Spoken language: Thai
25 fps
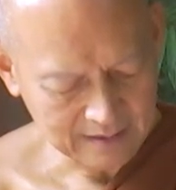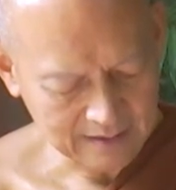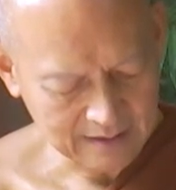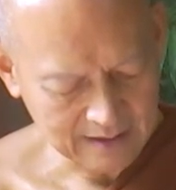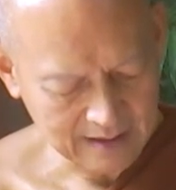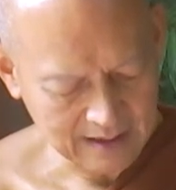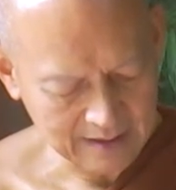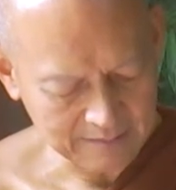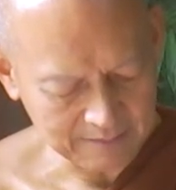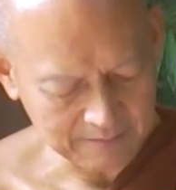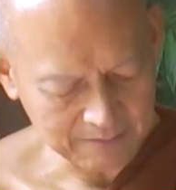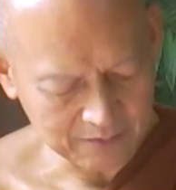
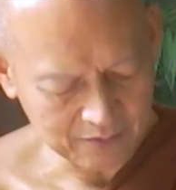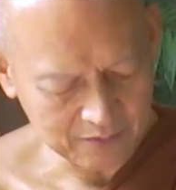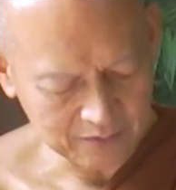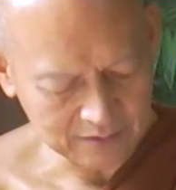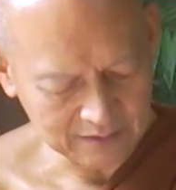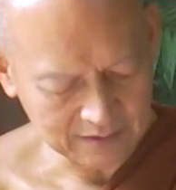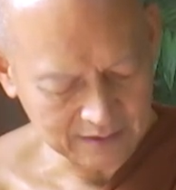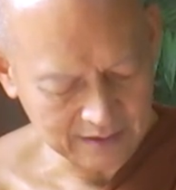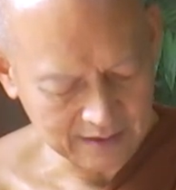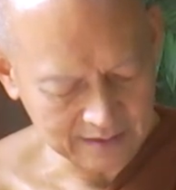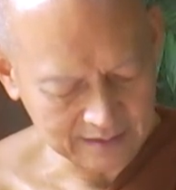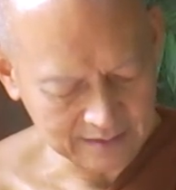การพูด
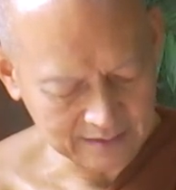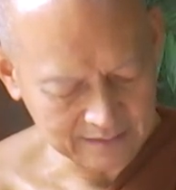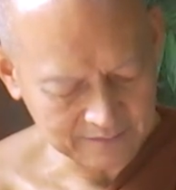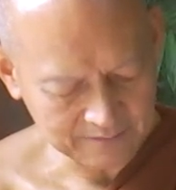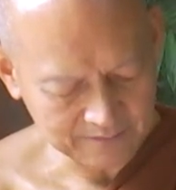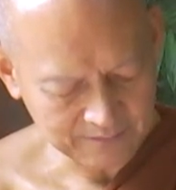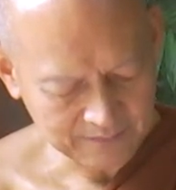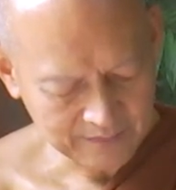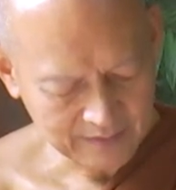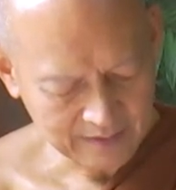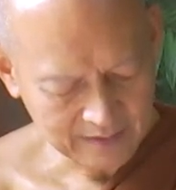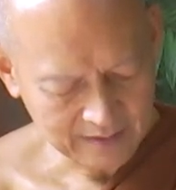เท็จ
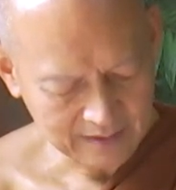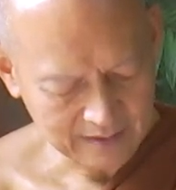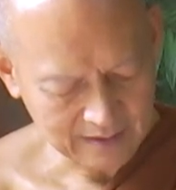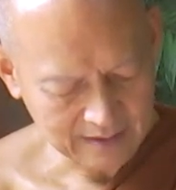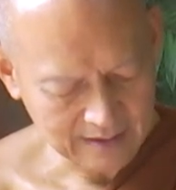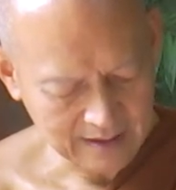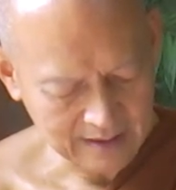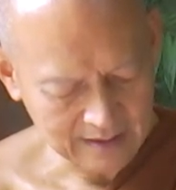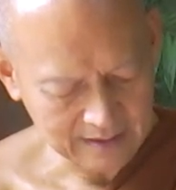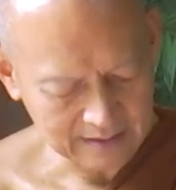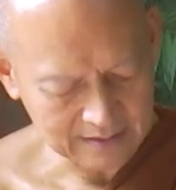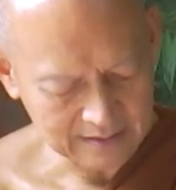
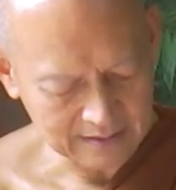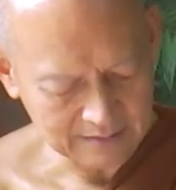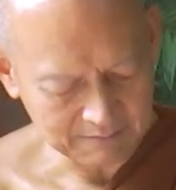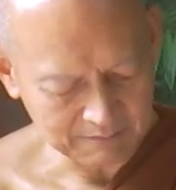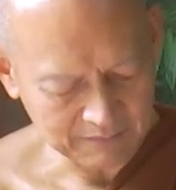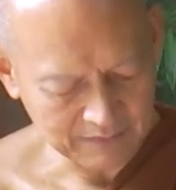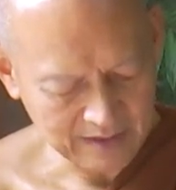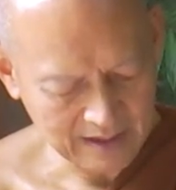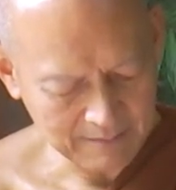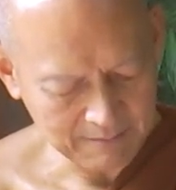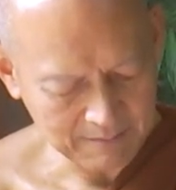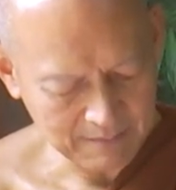การดื่ม
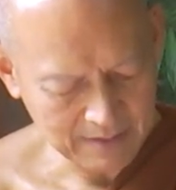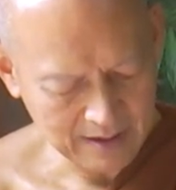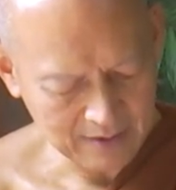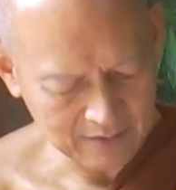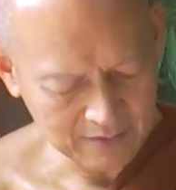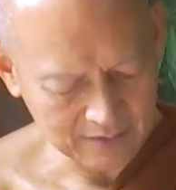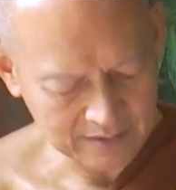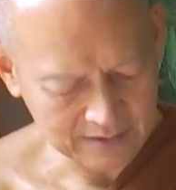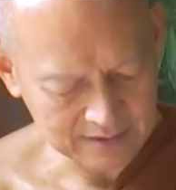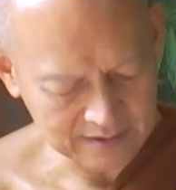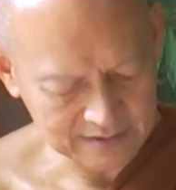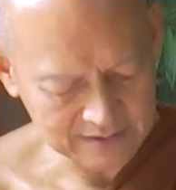น้ำเมา
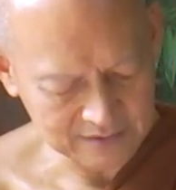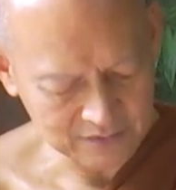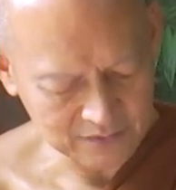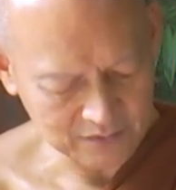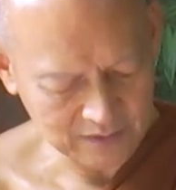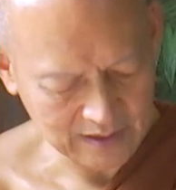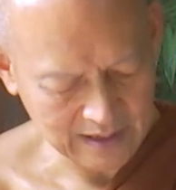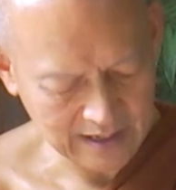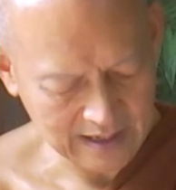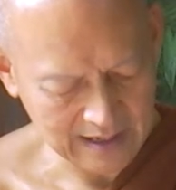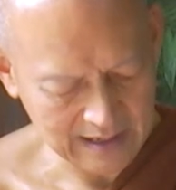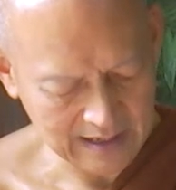คือสุ
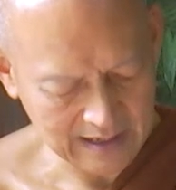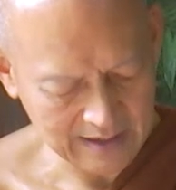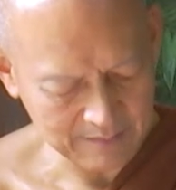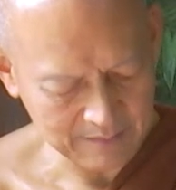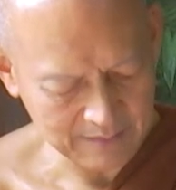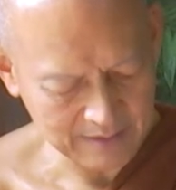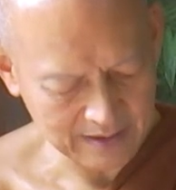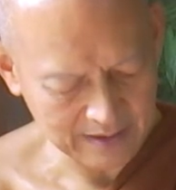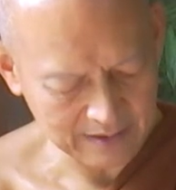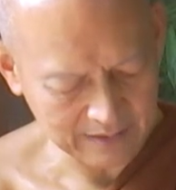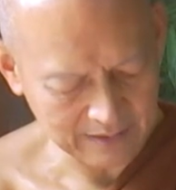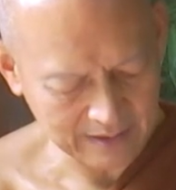ราและเม
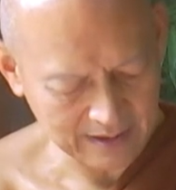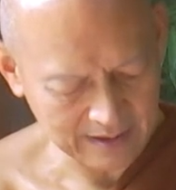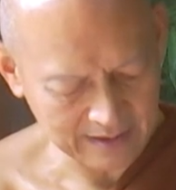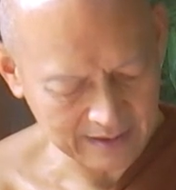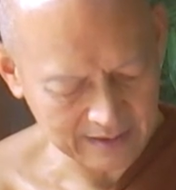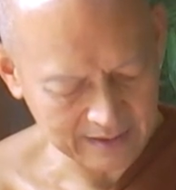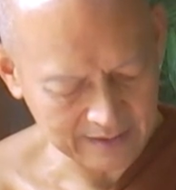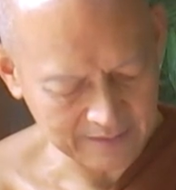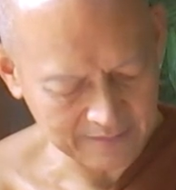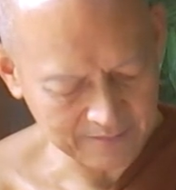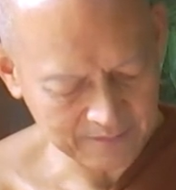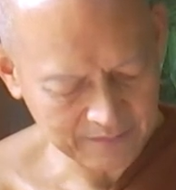รัย
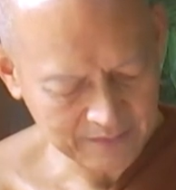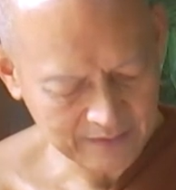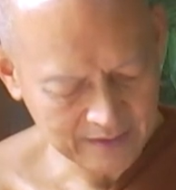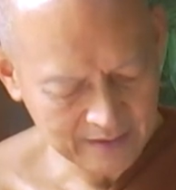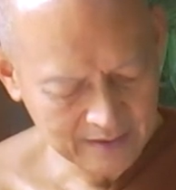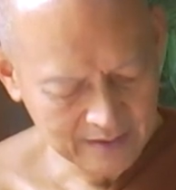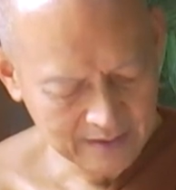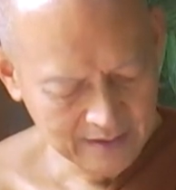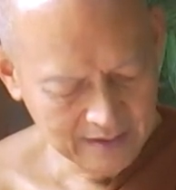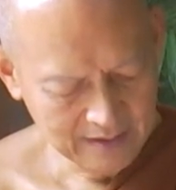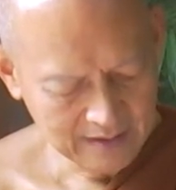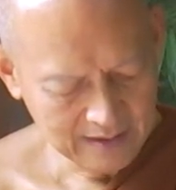
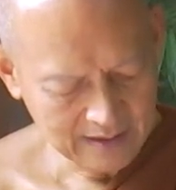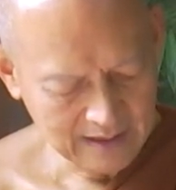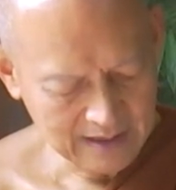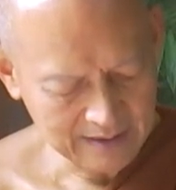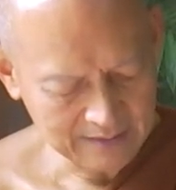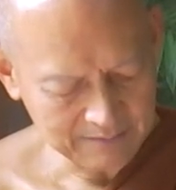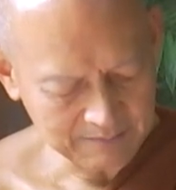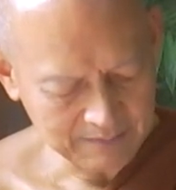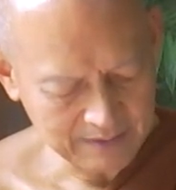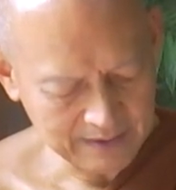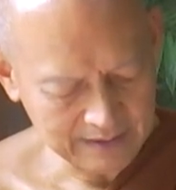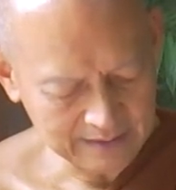อัน
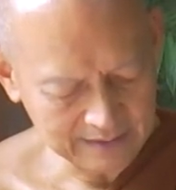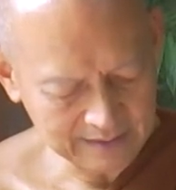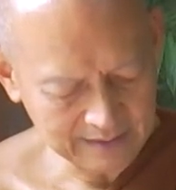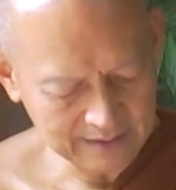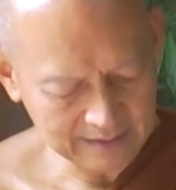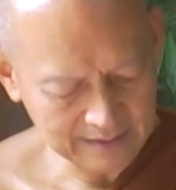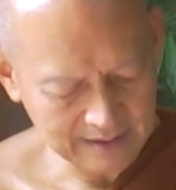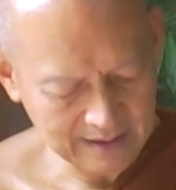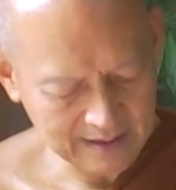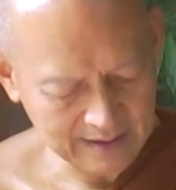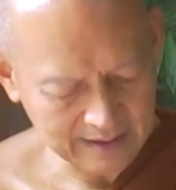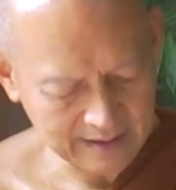เป็นที่
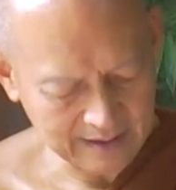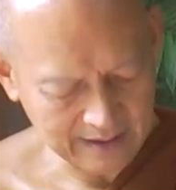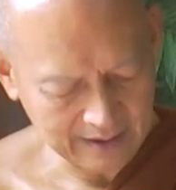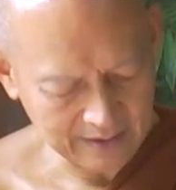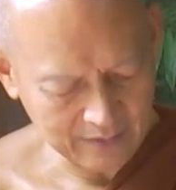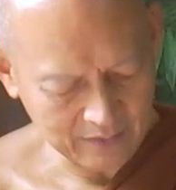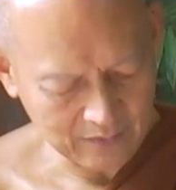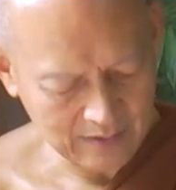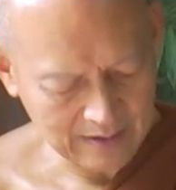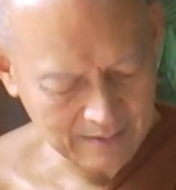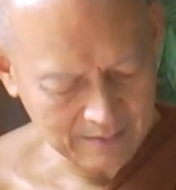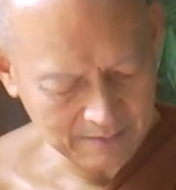ตั้งแห่ง
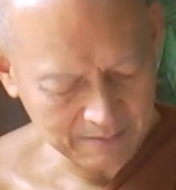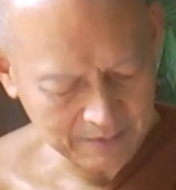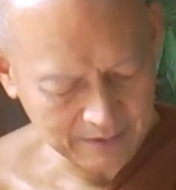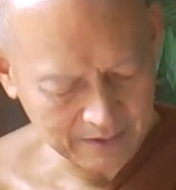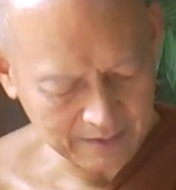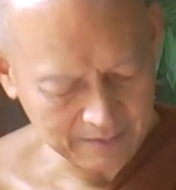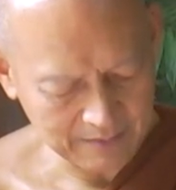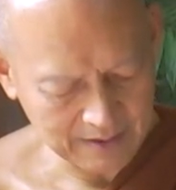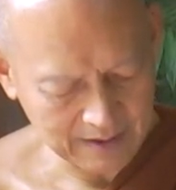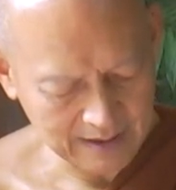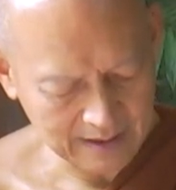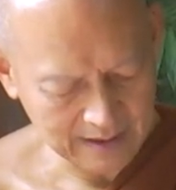ความประ
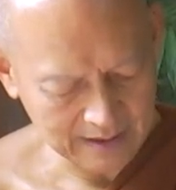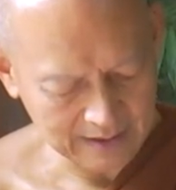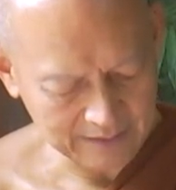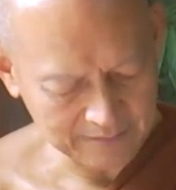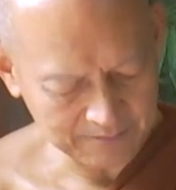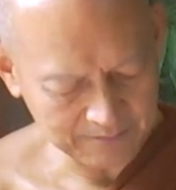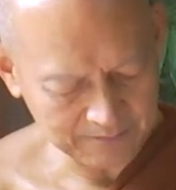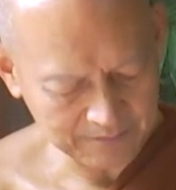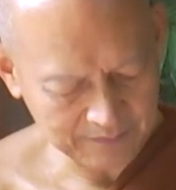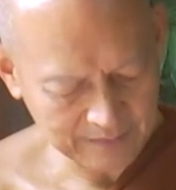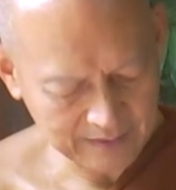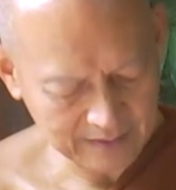มาท
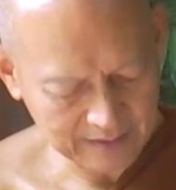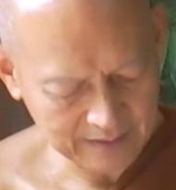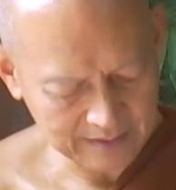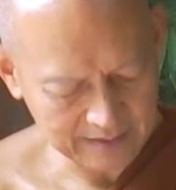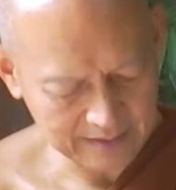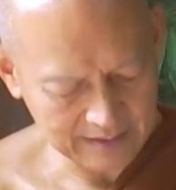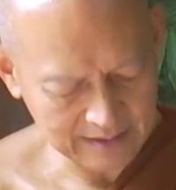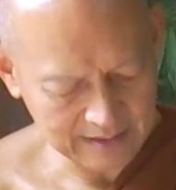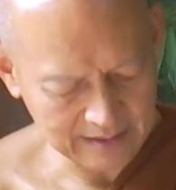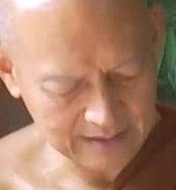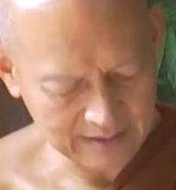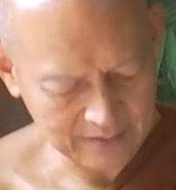
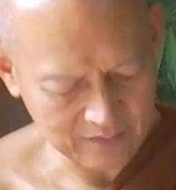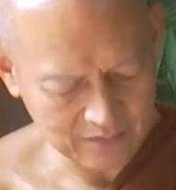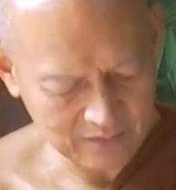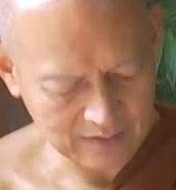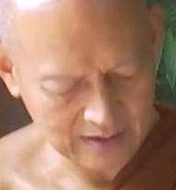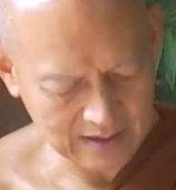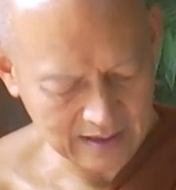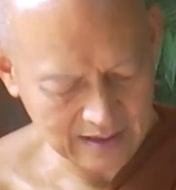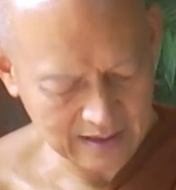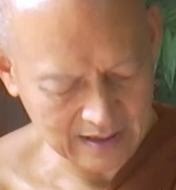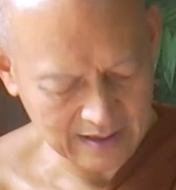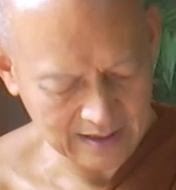นี้เรียก
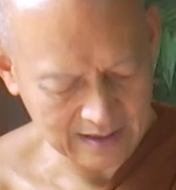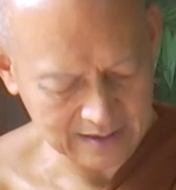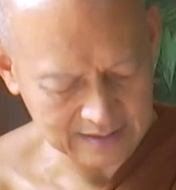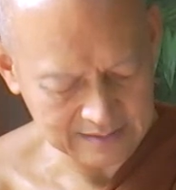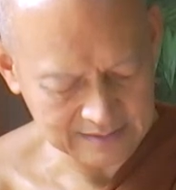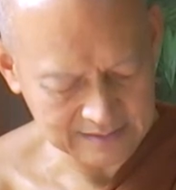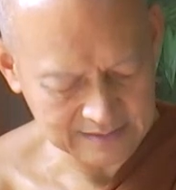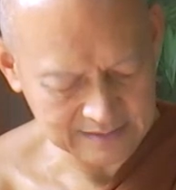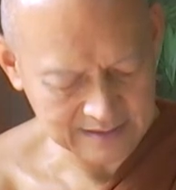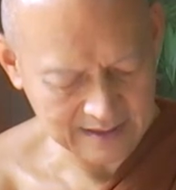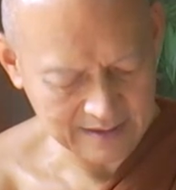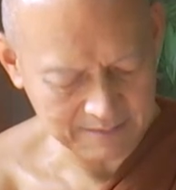ว่า
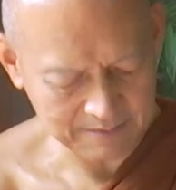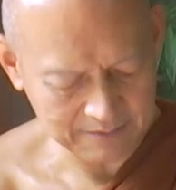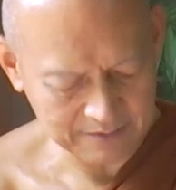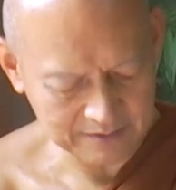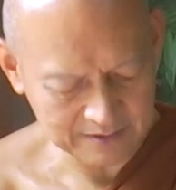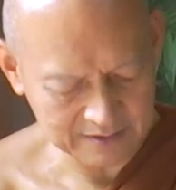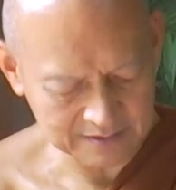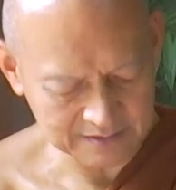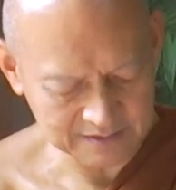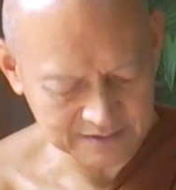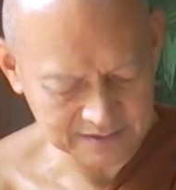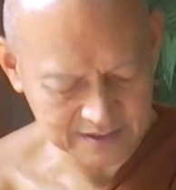ทรัพย์
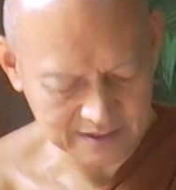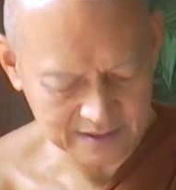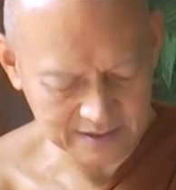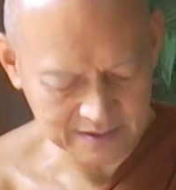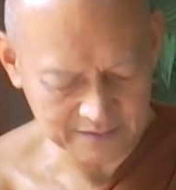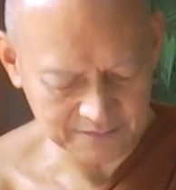คือศีล